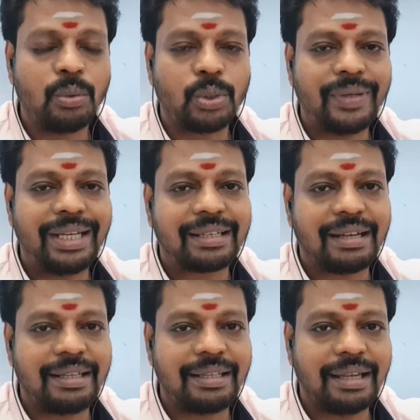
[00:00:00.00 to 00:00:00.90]
ஒருவேளை
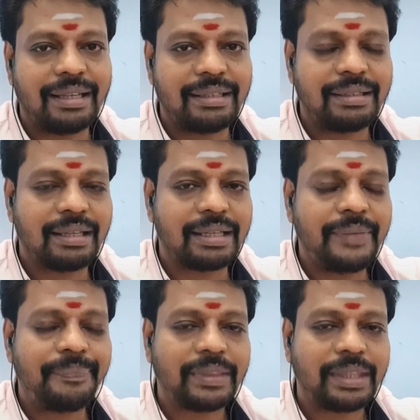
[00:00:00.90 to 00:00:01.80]
கிரானிக்காக இருந்தாக்கா
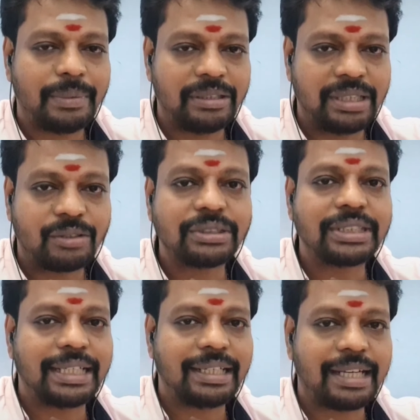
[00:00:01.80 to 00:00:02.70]
நம்ம வந்து
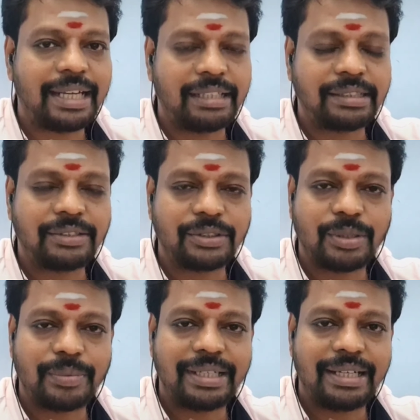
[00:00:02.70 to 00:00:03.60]
கொஞ்சம் ரெகுலராக எடுத்துகிட்டு
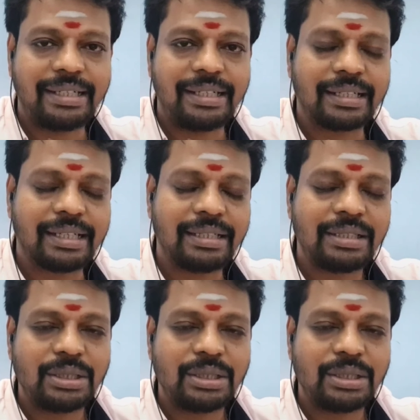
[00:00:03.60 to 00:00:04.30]
வந்தோம் அப்படின்னு கேட்டிங்கனாக்கா